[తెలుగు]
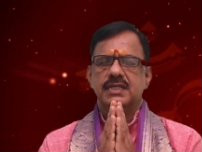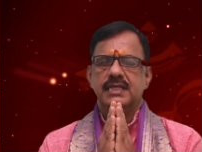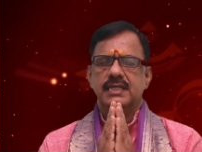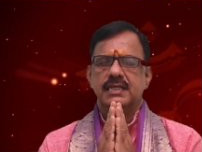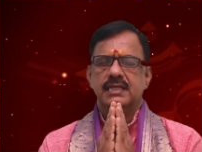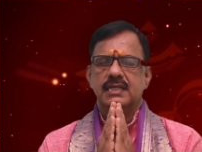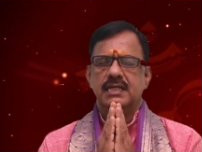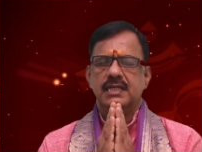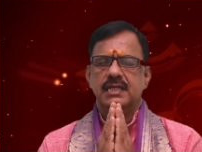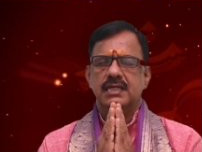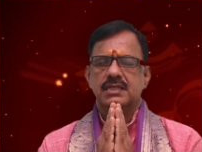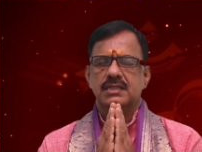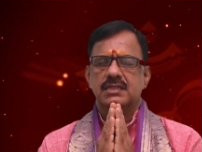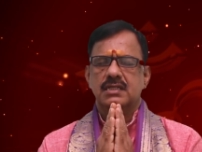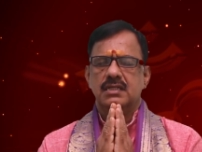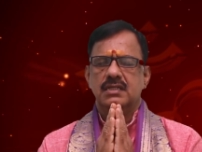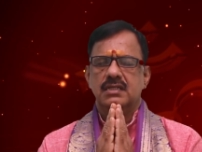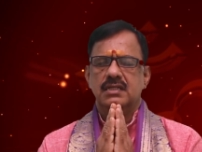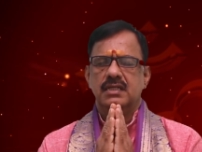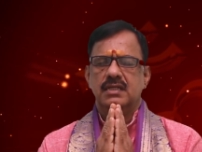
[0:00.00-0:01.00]
శ్రీ
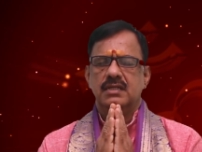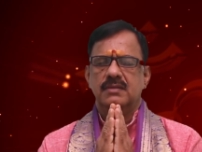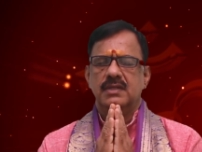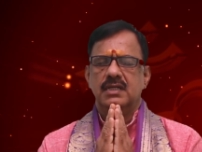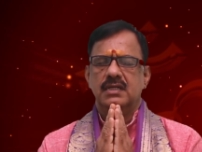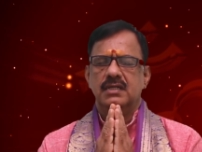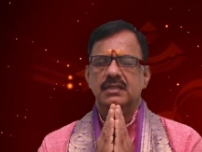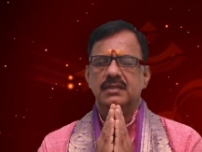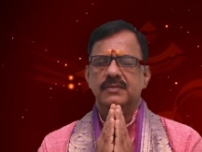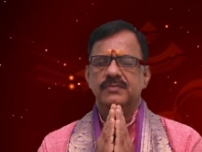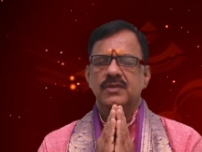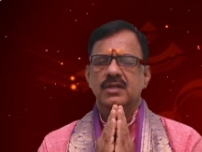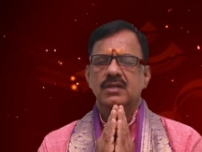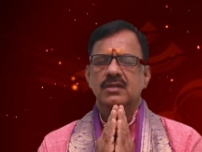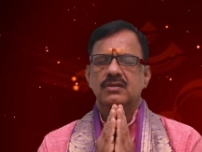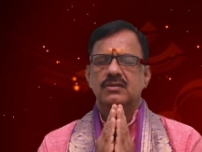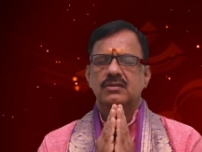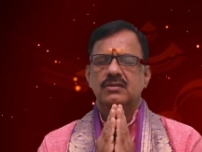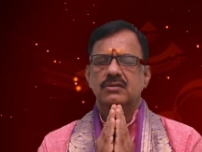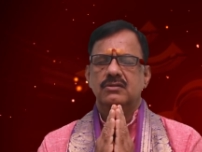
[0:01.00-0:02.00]
గణేశాయ నమ
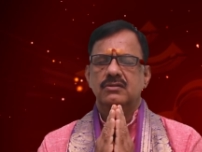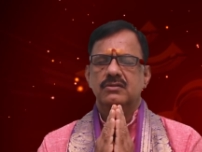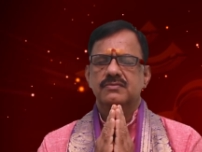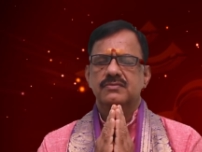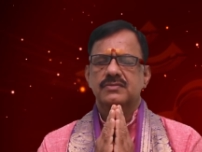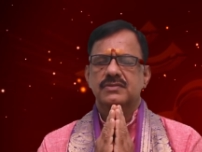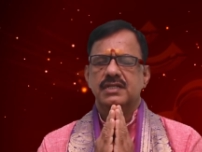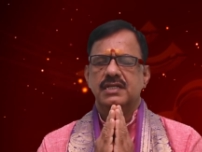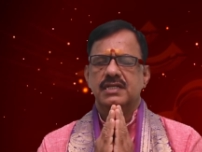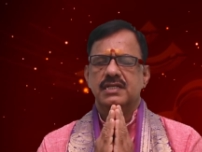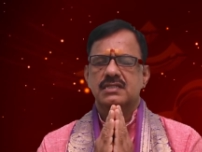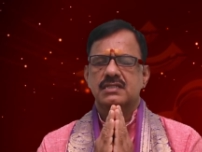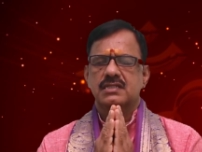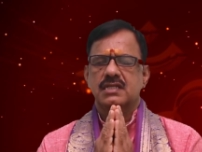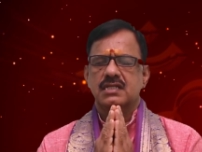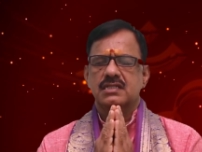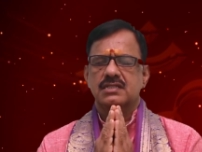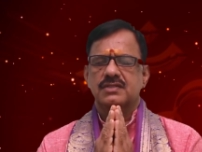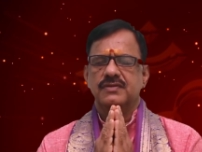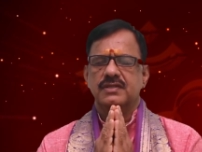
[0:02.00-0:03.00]
ఓం శ్రీ
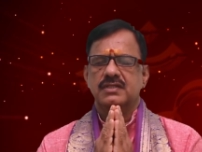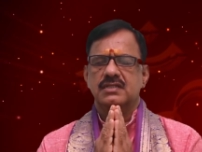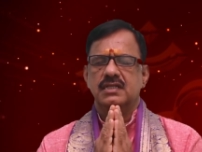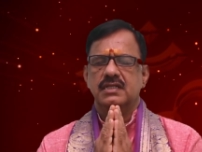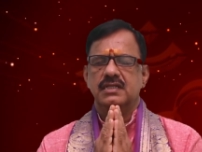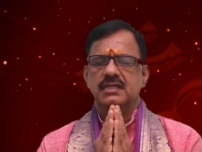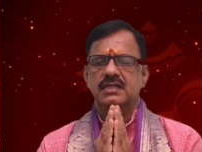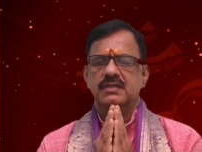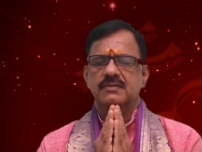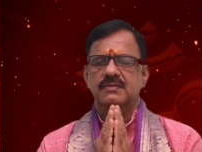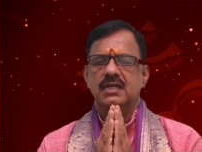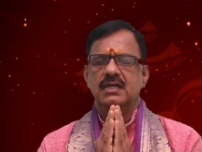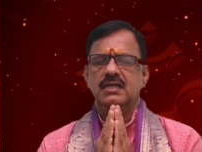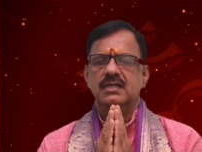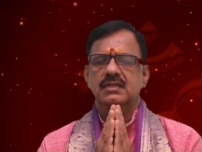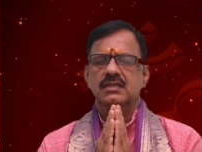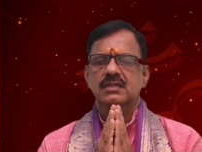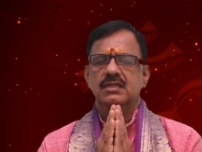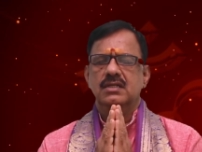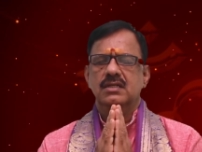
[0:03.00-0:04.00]
సరస్వత్యై నమ
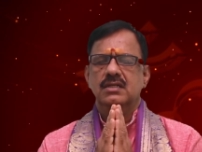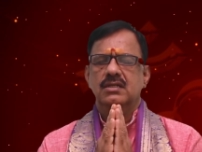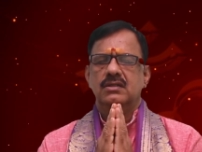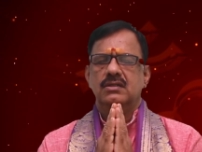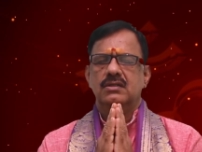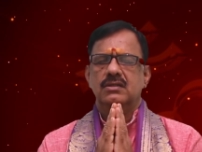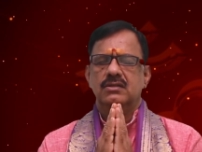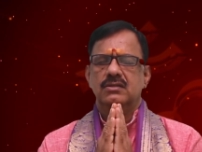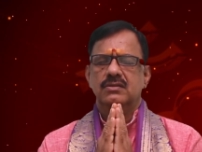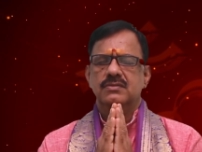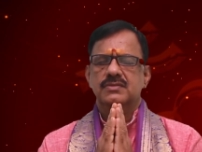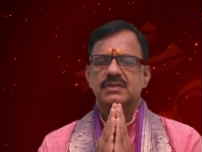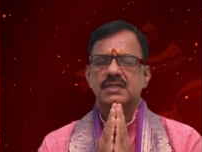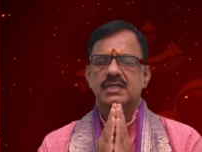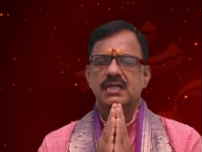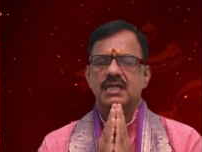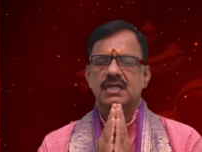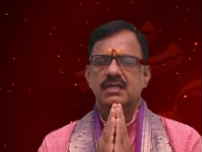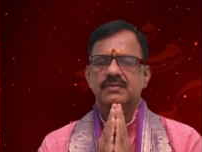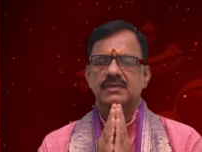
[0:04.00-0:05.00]
ఓం
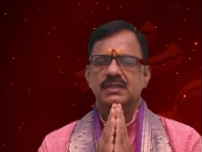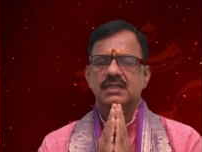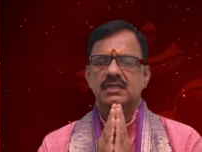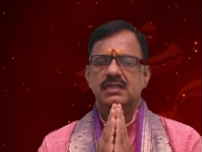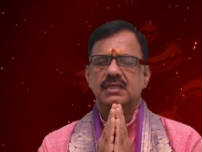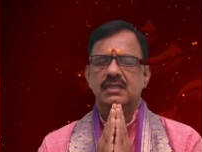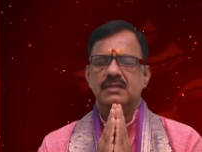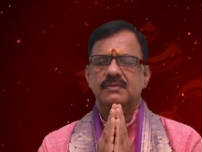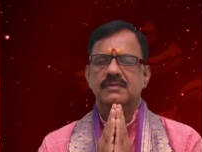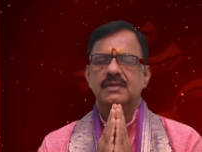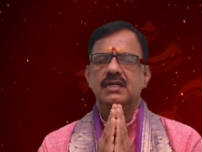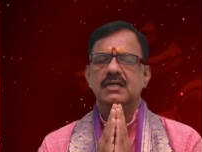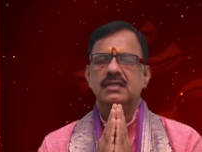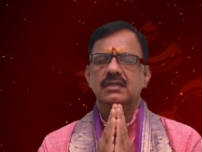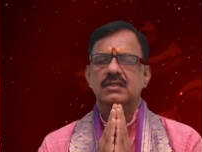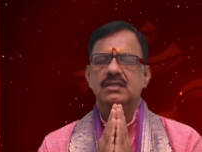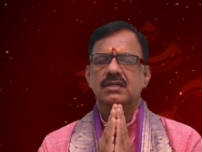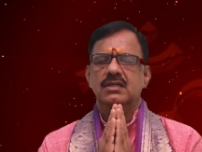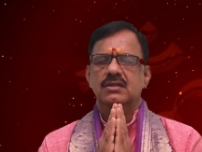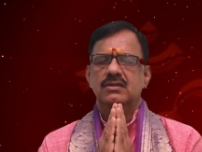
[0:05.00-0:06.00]
శ్రీ హనుమతే నమ
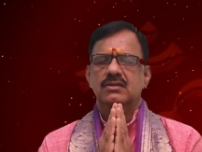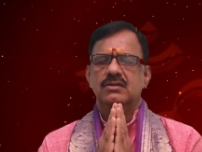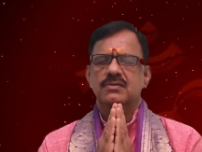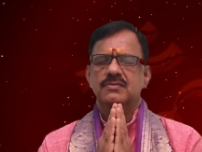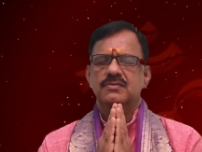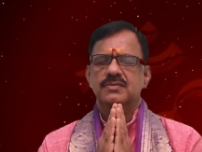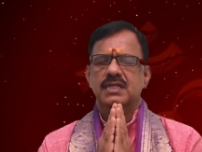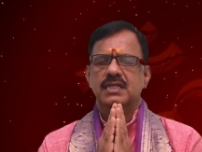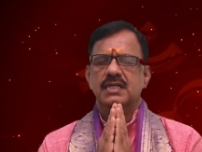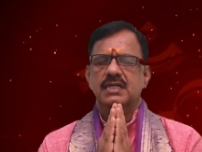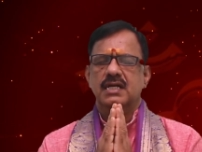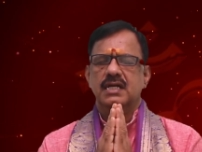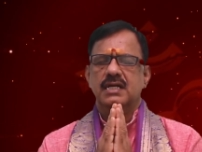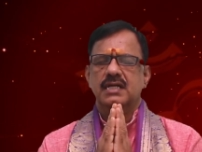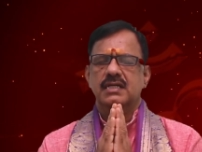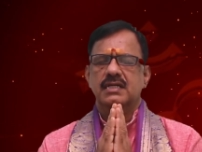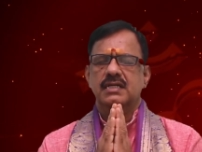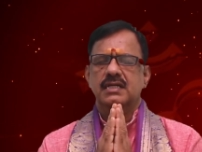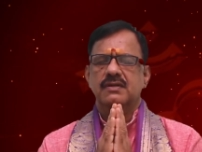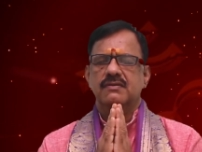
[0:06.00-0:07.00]
ఓం శ్రీ
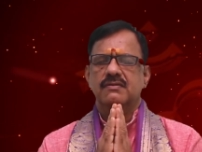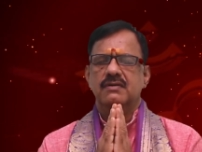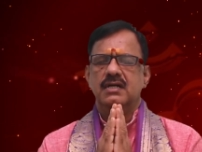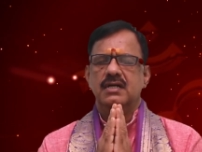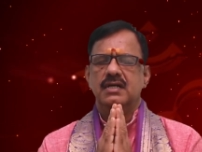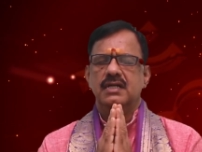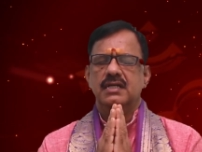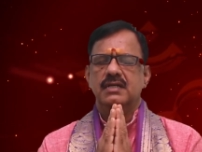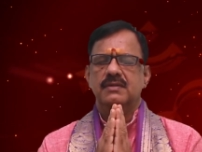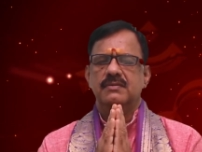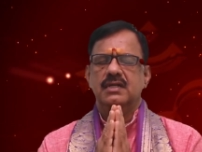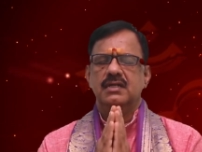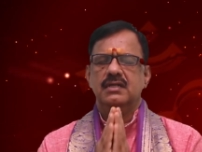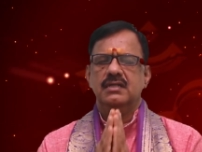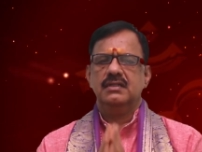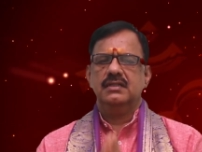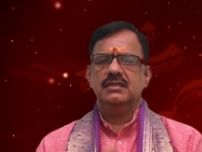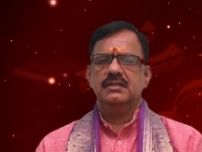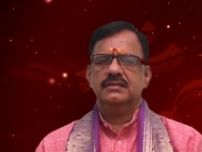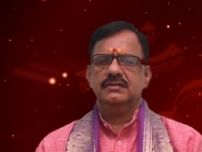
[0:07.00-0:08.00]
హయగ్రీవాయ నమ
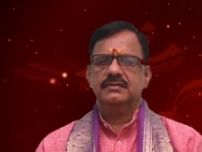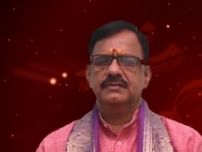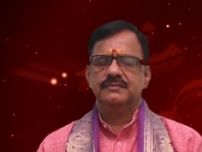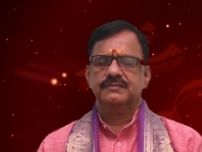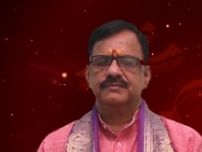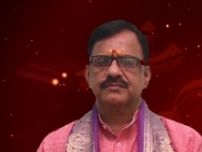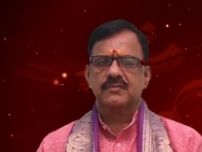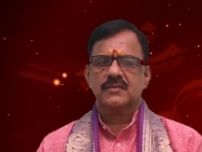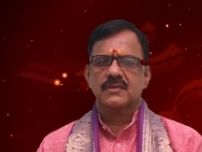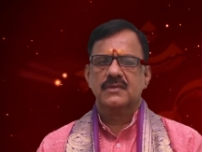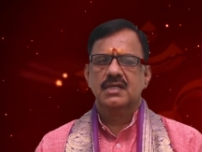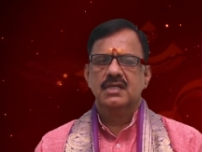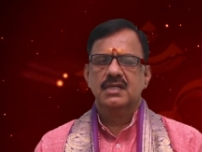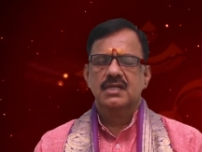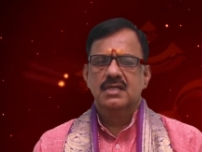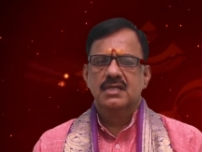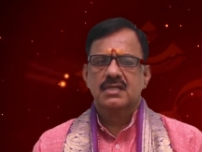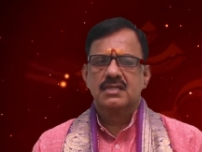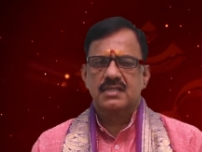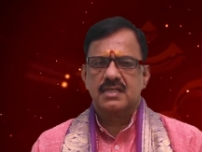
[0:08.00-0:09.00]

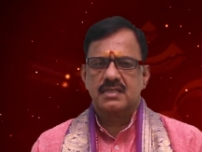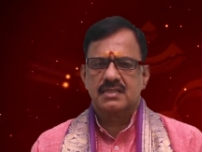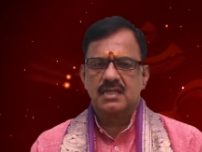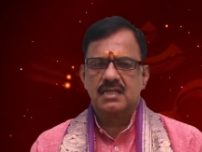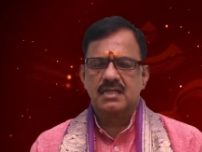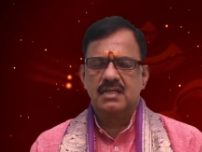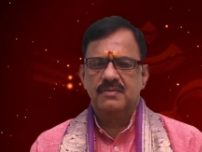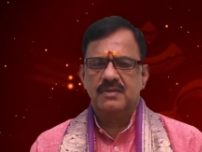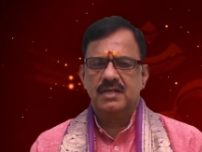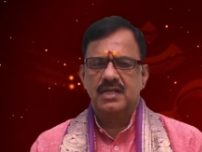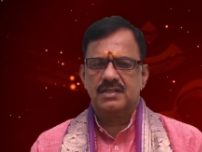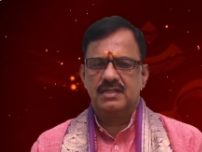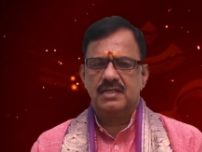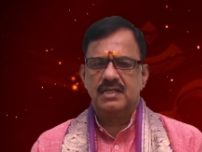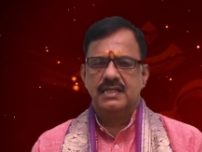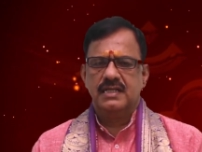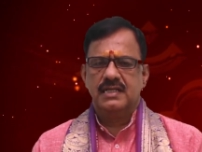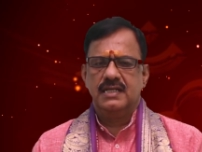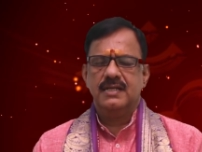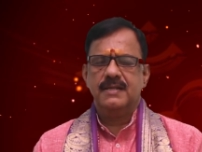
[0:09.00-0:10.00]

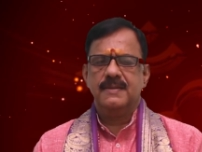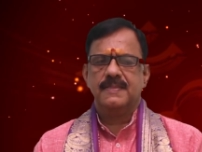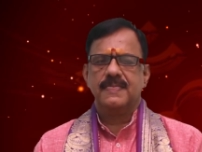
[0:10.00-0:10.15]
సత్సంగాభిలాషులైన